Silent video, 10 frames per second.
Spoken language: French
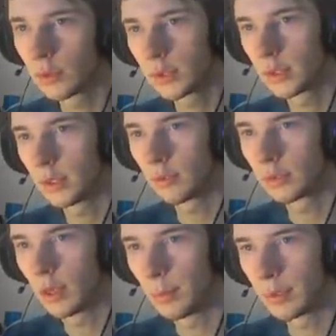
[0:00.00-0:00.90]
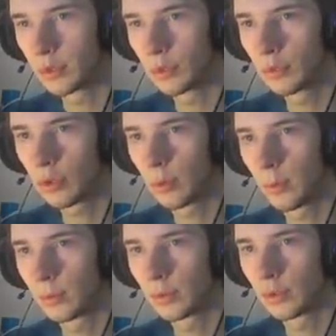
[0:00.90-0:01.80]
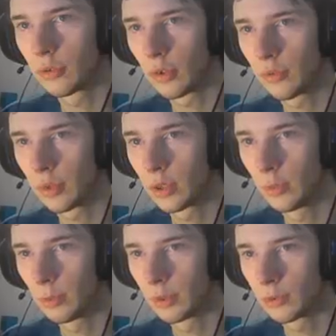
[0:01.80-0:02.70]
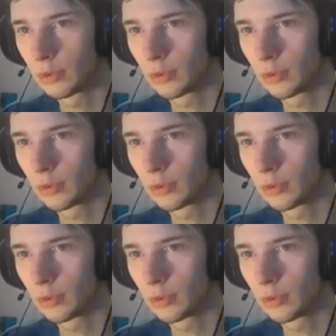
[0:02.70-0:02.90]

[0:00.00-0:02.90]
quoi, vous avez pas des chaussures quand même Attendez, je vérifie qu'il n'y avait pas des